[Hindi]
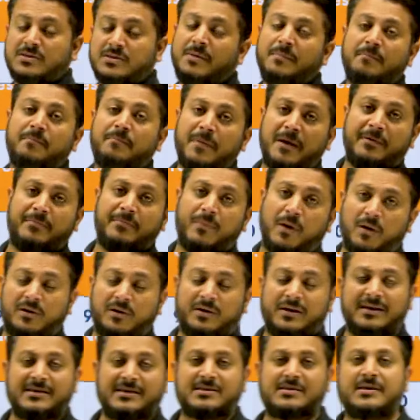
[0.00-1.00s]
सिंपल मॉक
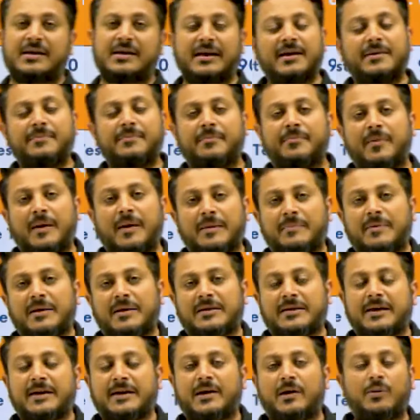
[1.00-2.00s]
टेस्ट नहीं मैं
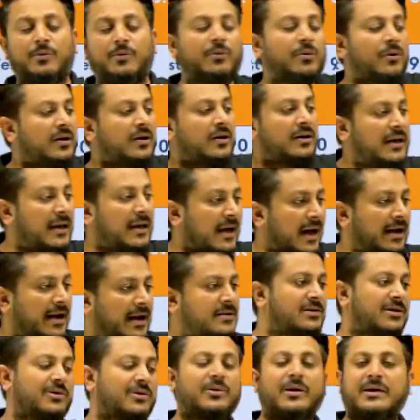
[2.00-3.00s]
दे रहा हूं कि
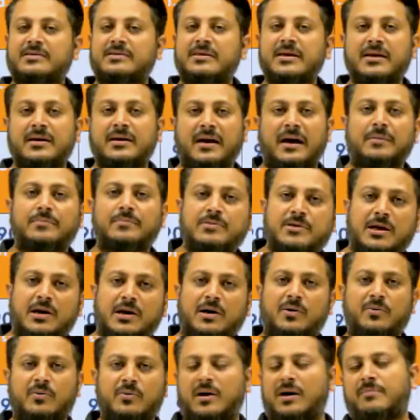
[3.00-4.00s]
यार चलो ऐसे ही काम
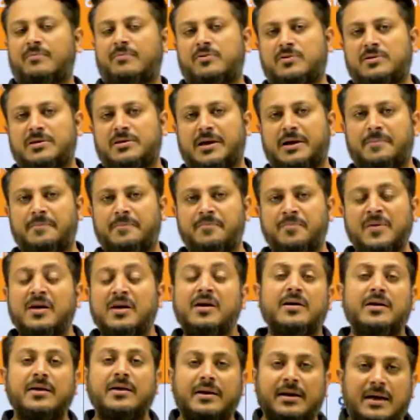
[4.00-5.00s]
चलाओ काम हो जाए
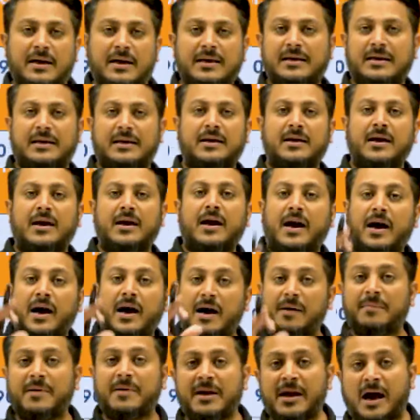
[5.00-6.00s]
नहीं
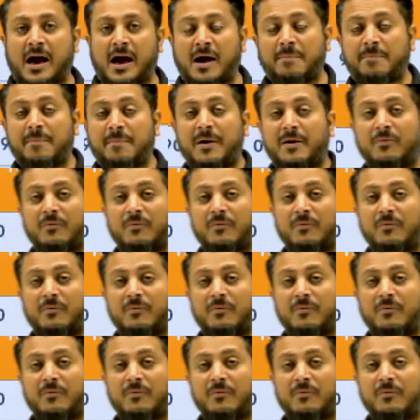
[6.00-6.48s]
हम यहां पर